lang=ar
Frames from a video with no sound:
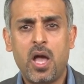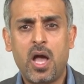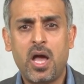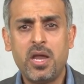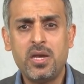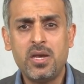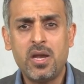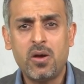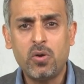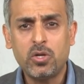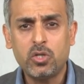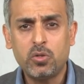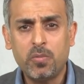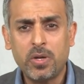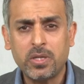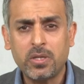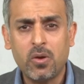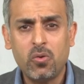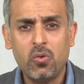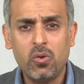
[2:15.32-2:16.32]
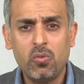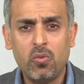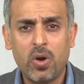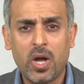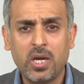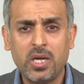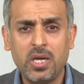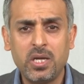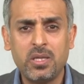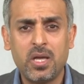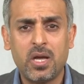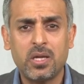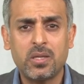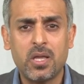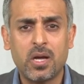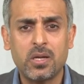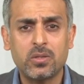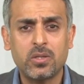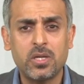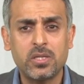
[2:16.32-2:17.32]
أن وجبته الوحيدة
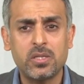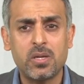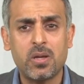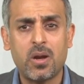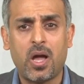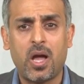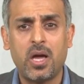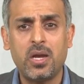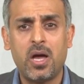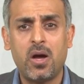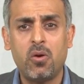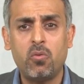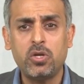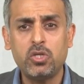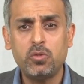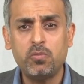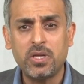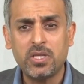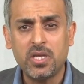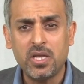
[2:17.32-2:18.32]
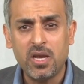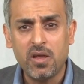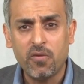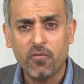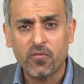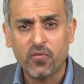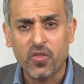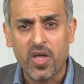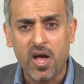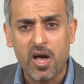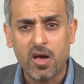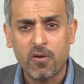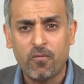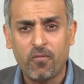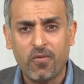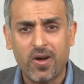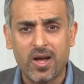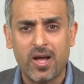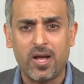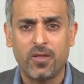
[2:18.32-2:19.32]
تقتصر على وجبة الإفطار
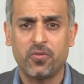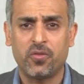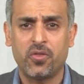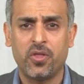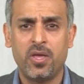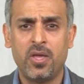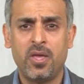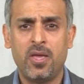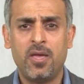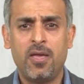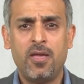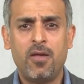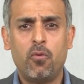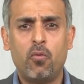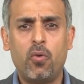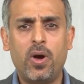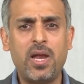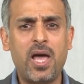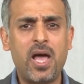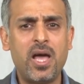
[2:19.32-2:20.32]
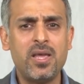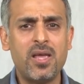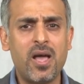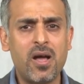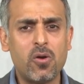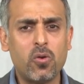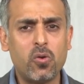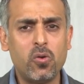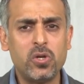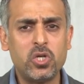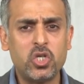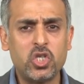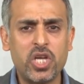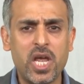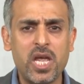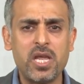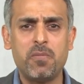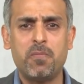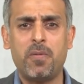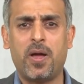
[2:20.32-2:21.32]
فقط ولا يأكل
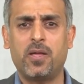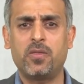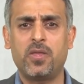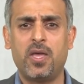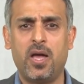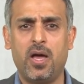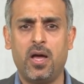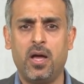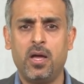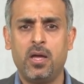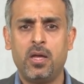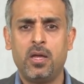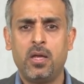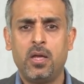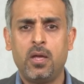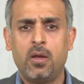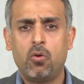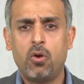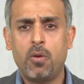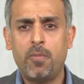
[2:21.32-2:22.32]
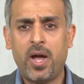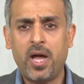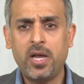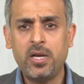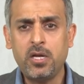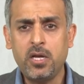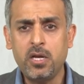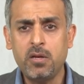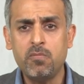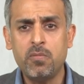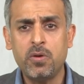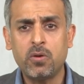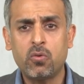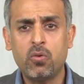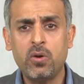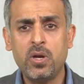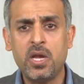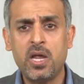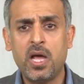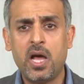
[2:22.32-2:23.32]
شيء بعدها ومع العلم من
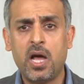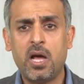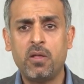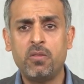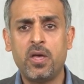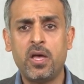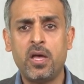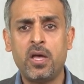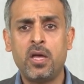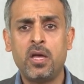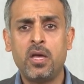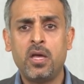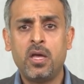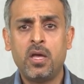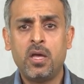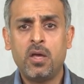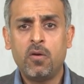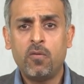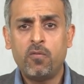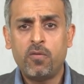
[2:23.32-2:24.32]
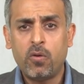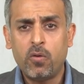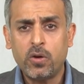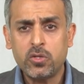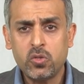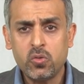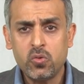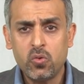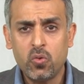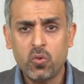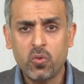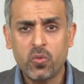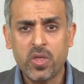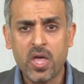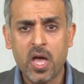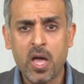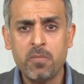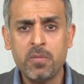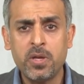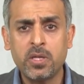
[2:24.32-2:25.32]
كل هذا فوزنه
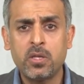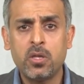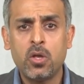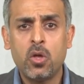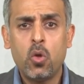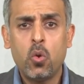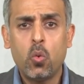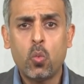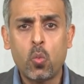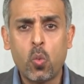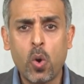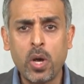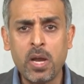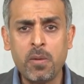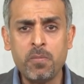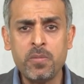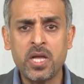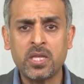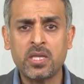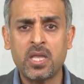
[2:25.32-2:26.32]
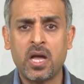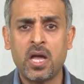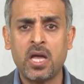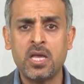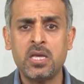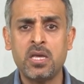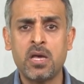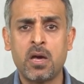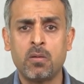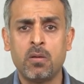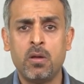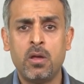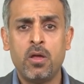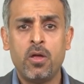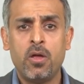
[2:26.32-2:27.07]
ثابت ولم يتغير